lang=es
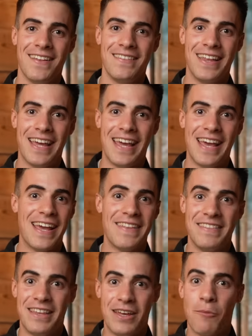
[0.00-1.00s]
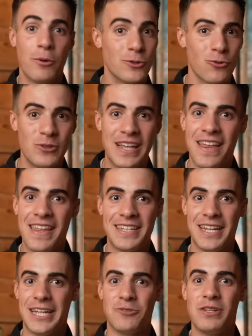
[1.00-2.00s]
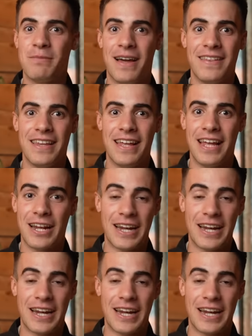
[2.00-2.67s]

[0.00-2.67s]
de, oportunidades, es un imán de